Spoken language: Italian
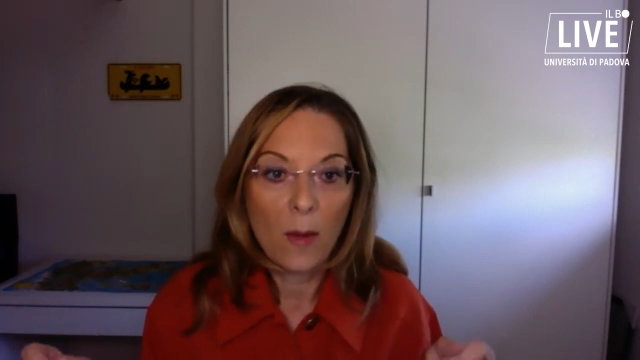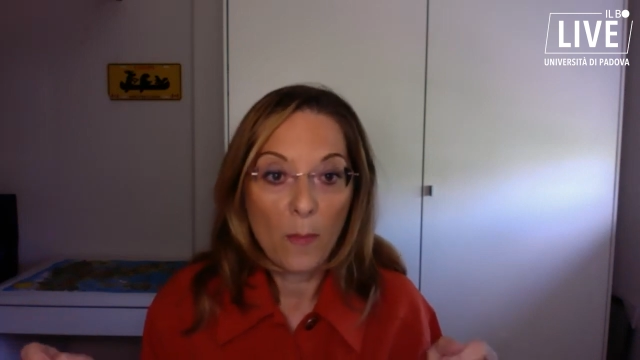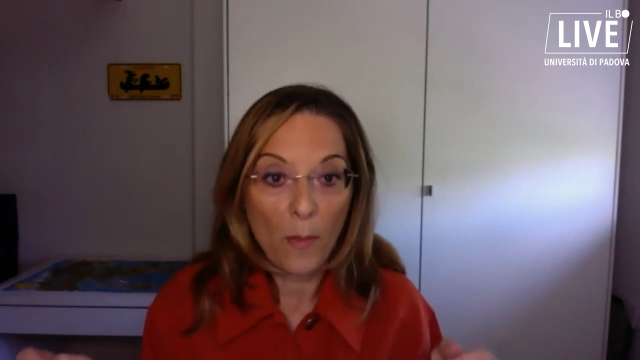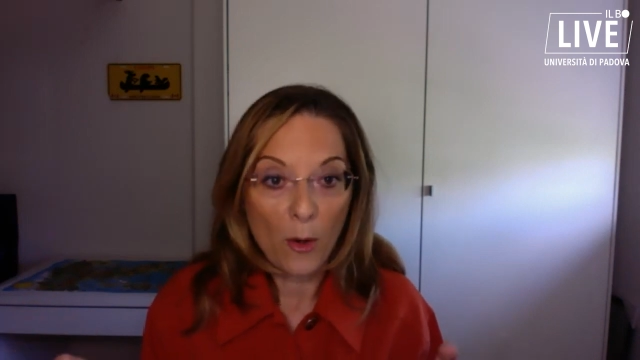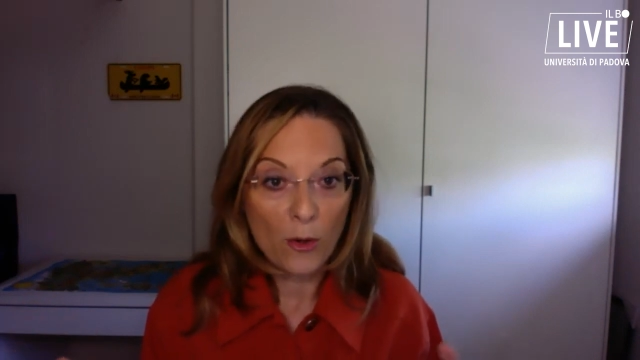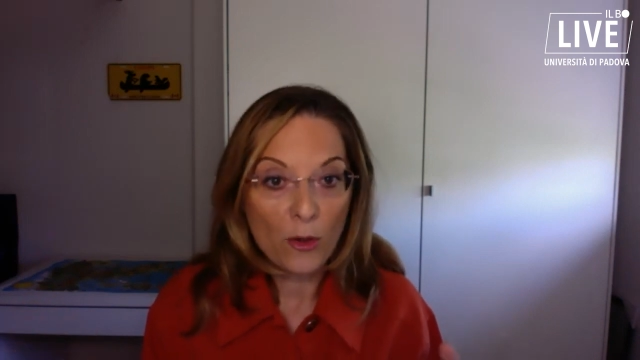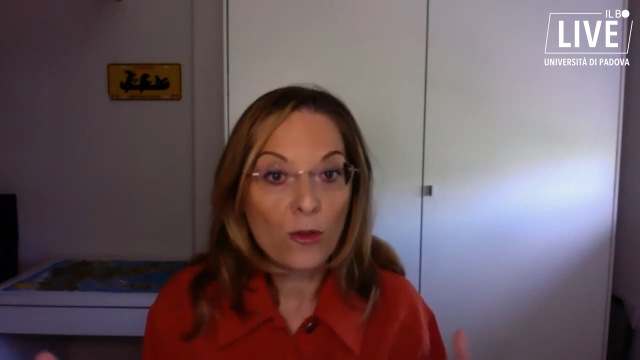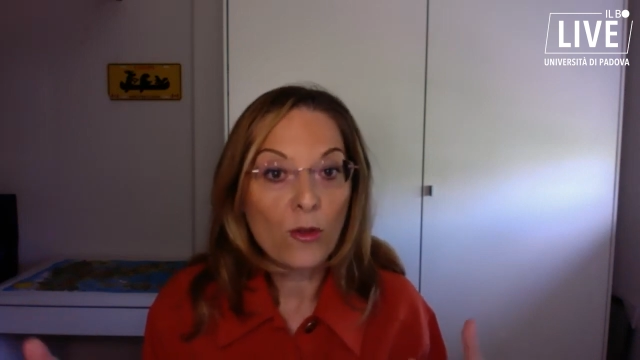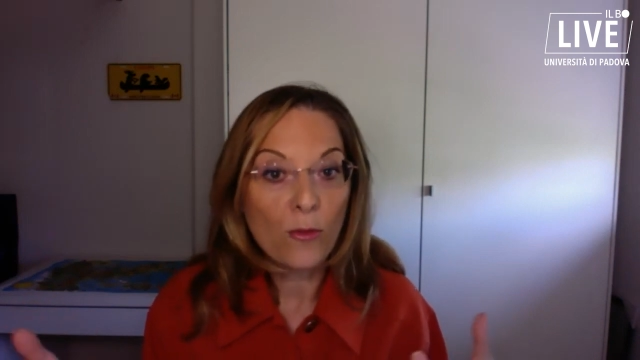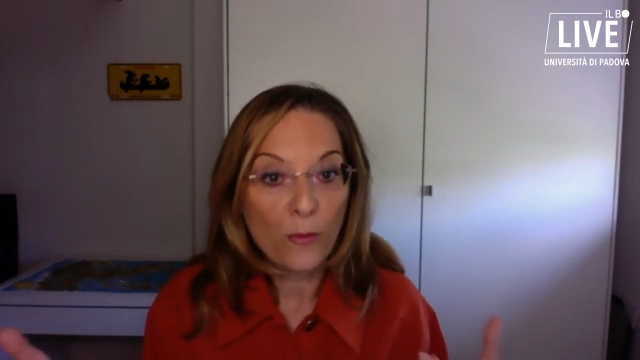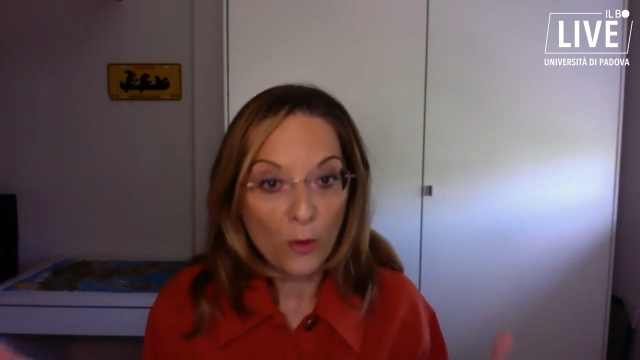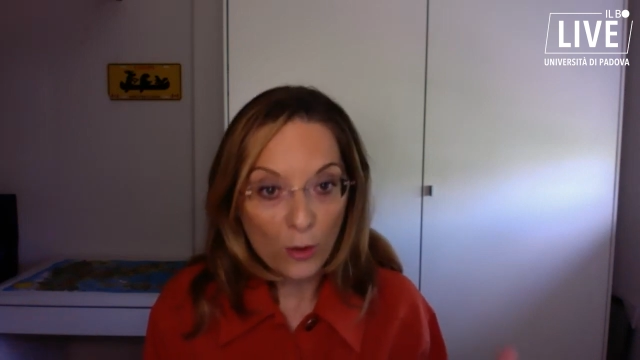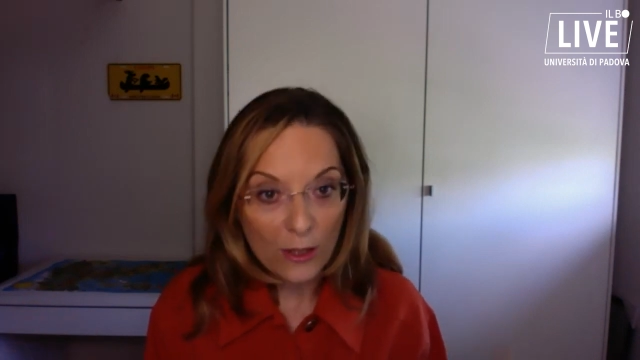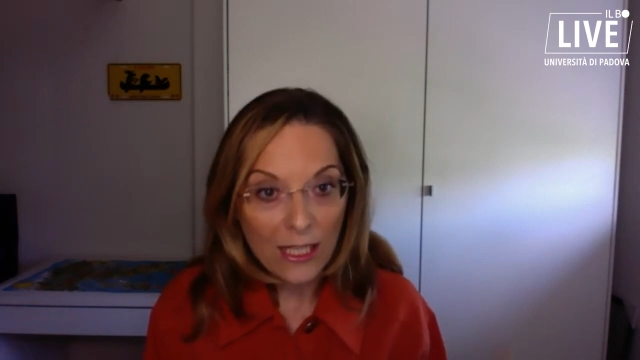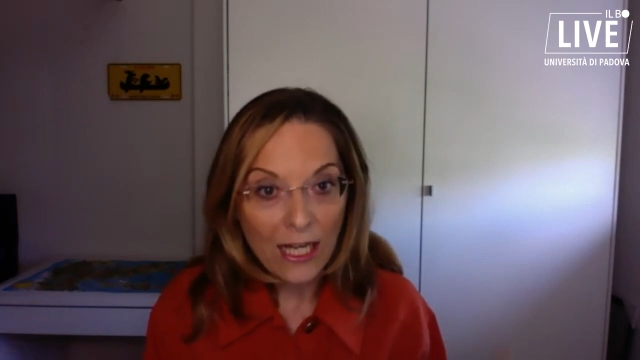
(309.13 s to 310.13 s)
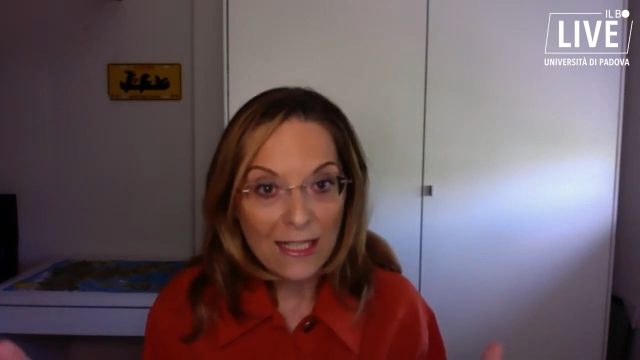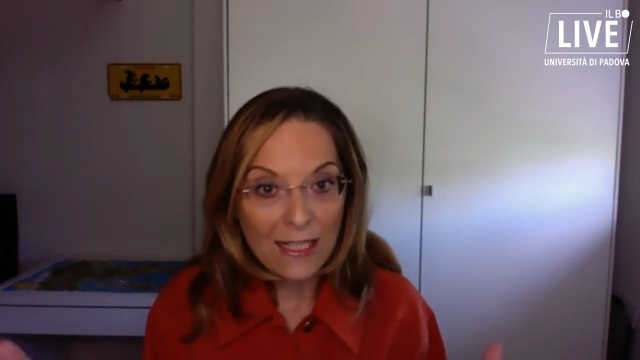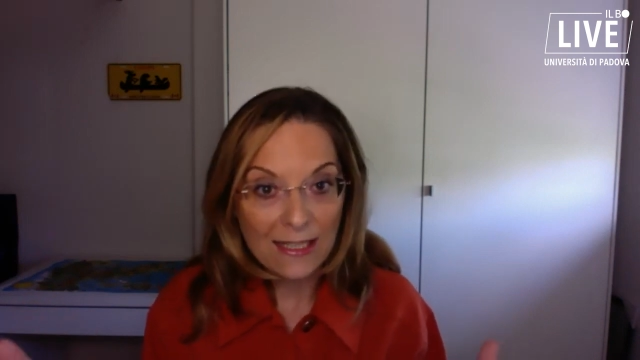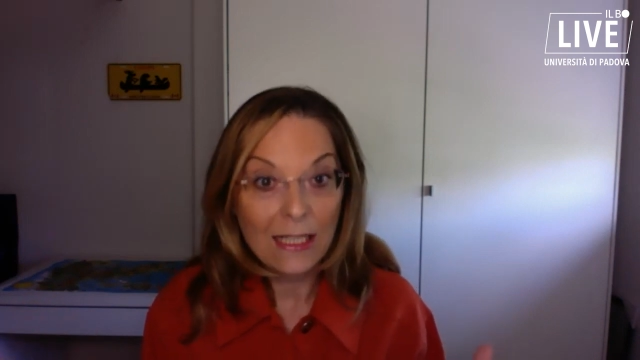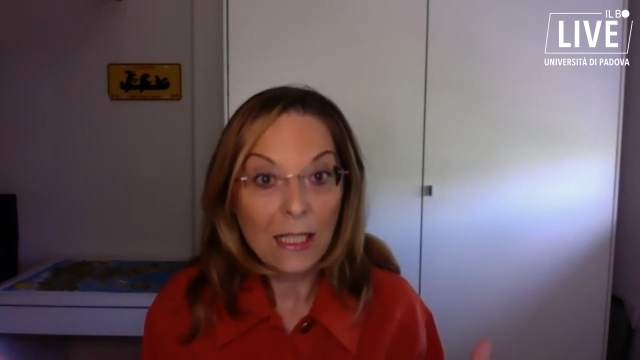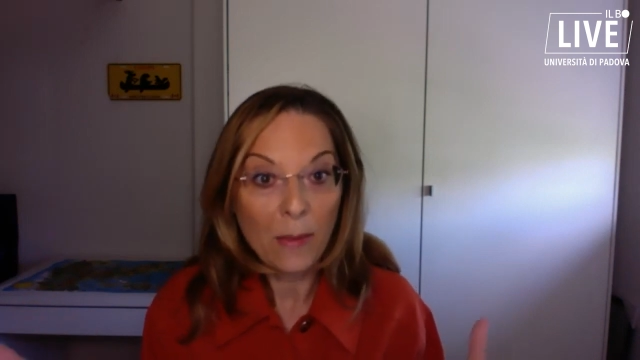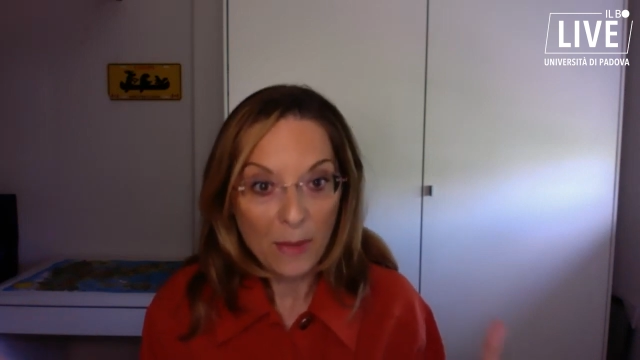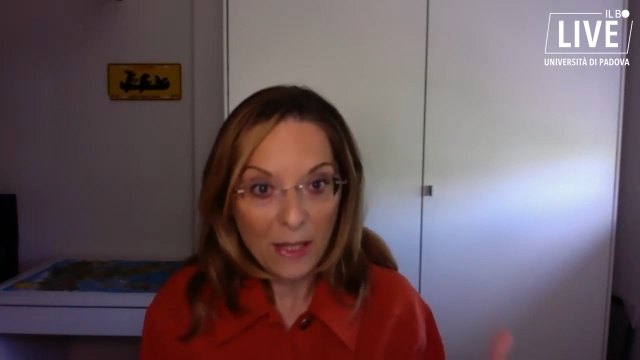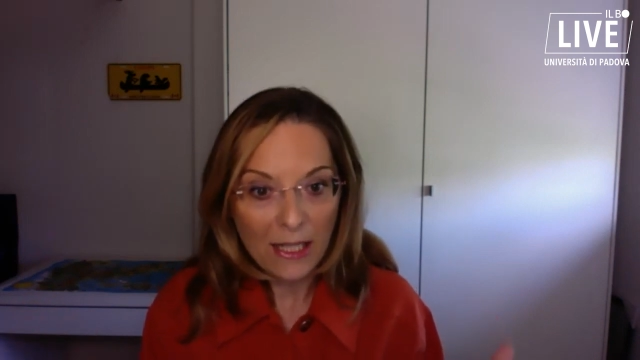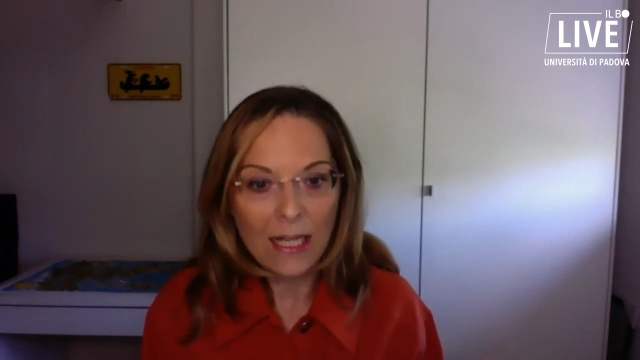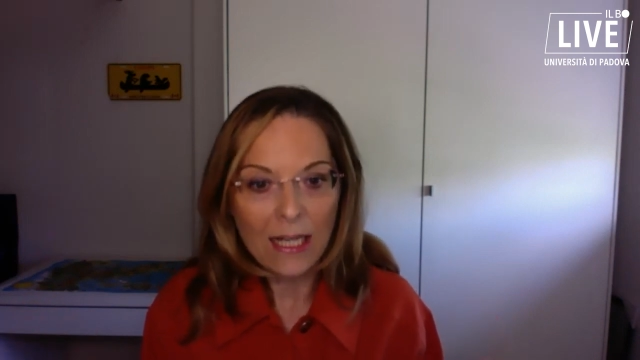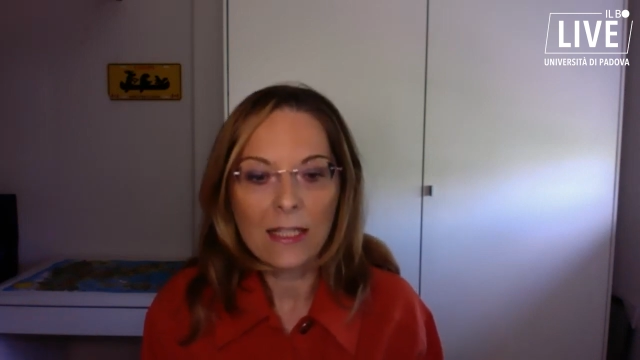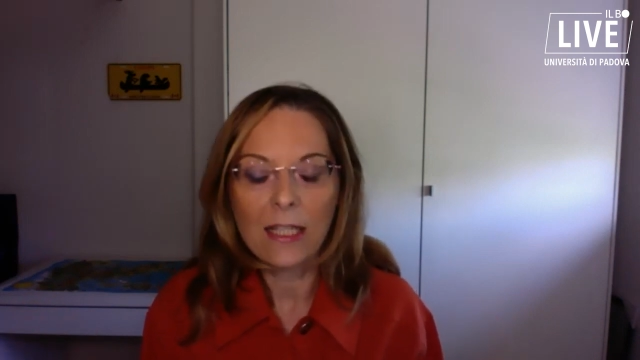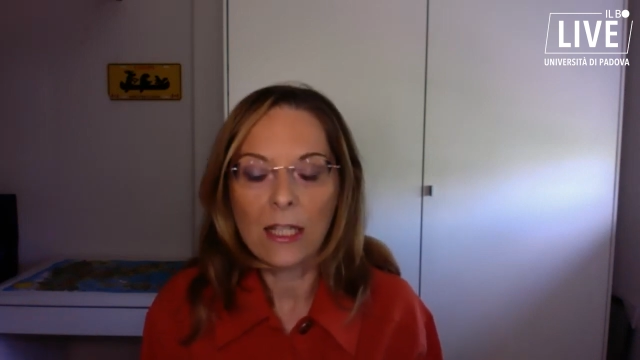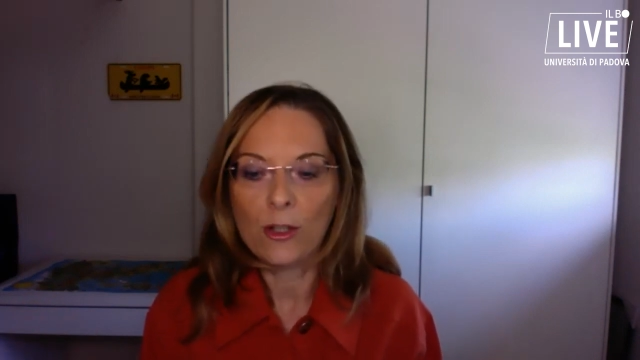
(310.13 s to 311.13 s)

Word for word: possono foldarsi e ripiegarsi